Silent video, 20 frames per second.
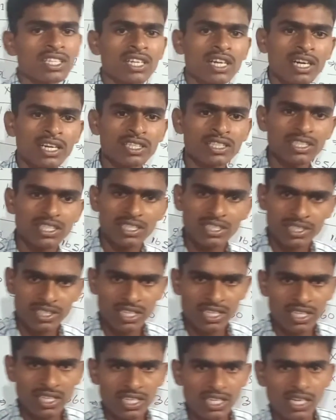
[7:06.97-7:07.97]
जिनका आंसर
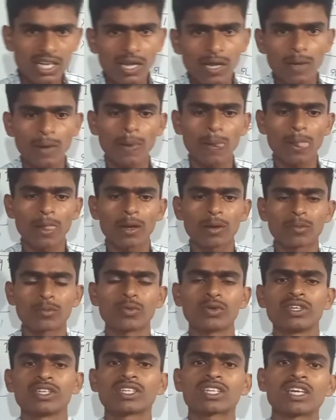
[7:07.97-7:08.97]
सही है
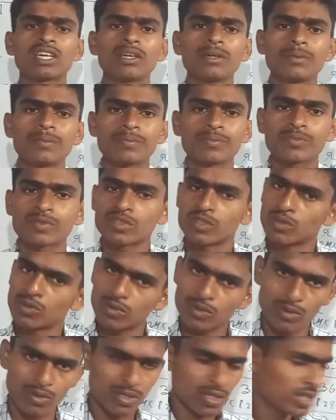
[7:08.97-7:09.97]
वो इनका
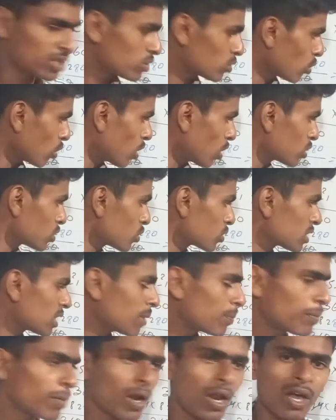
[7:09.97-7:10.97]
सोलह सौ
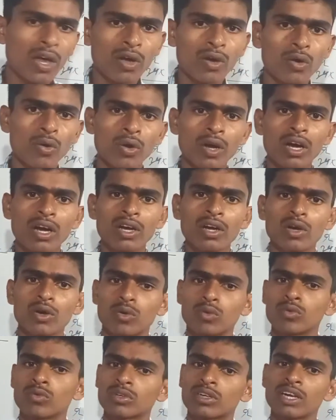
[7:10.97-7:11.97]
छप्पन आया होगा
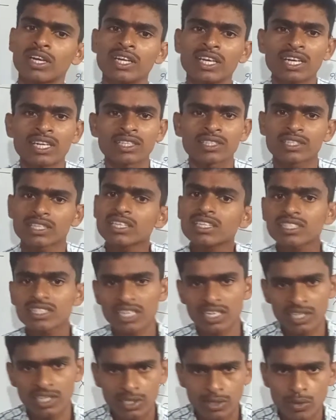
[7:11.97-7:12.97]
उनका ये आंसर
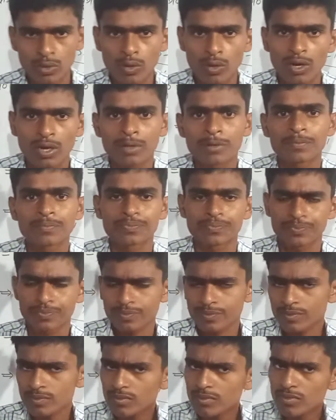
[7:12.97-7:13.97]
सही होगा
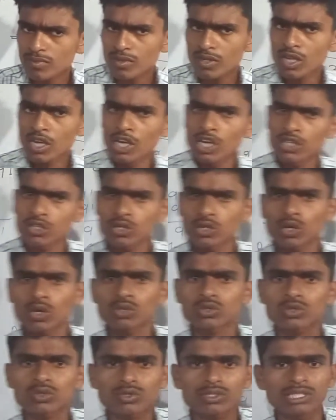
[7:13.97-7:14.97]
तो
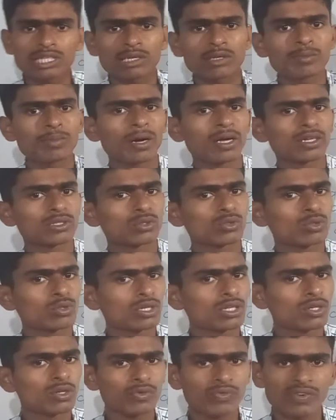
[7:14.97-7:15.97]
900 के सही भाजकों
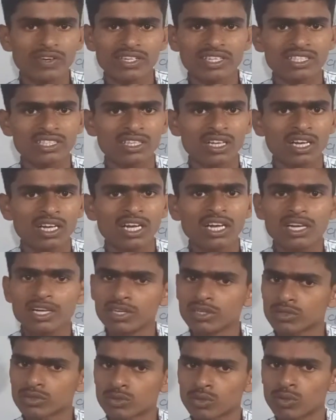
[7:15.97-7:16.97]
का योगफल कितना आया
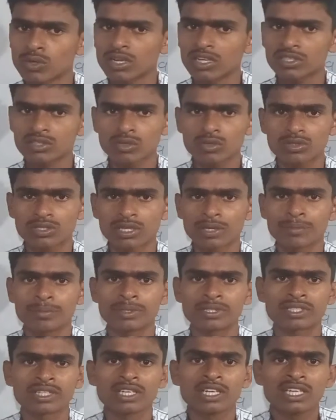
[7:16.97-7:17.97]

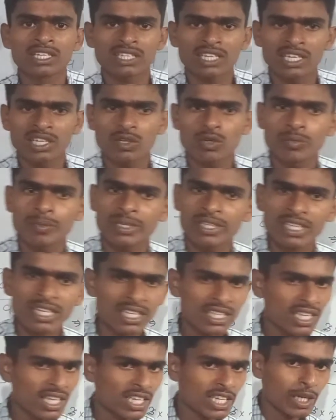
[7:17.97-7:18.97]
1626 चलिए उम्मीद
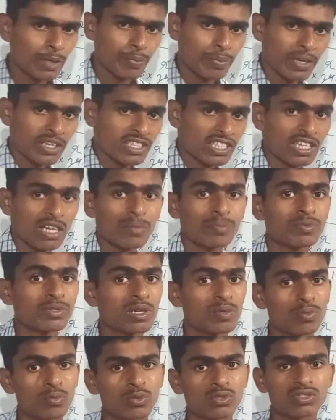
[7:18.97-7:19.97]
करते हैं कि ये प्रश्न आप
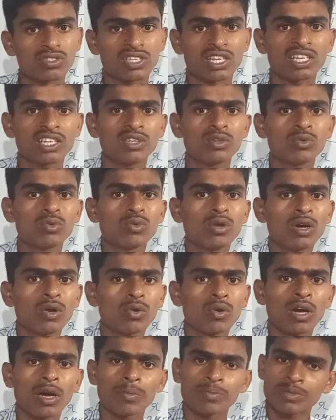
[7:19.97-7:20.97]
सबको सही हुआ
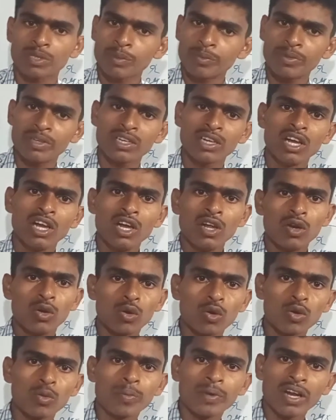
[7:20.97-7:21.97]
होगा आप सभी
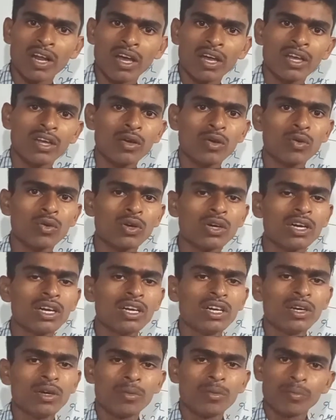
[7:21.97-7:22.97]
लोग बनाए होंगे
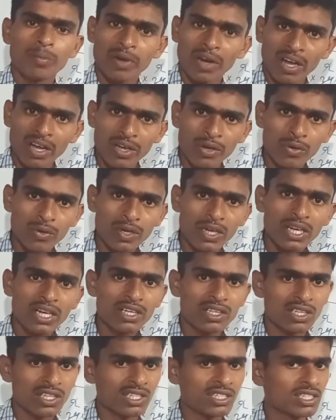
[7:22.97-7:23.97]
बनाए होंगे
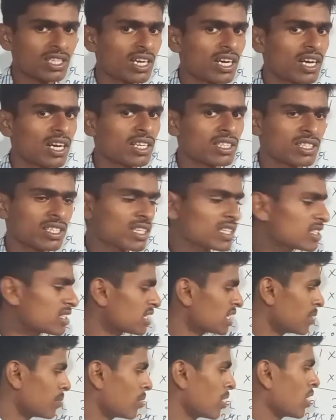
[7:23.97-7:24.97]
तो इसका आंसर
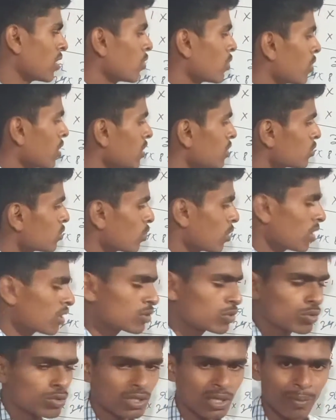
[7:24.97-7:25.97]
सेम आया होगा
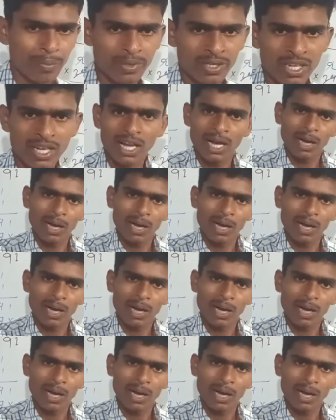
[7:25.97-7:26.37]
1626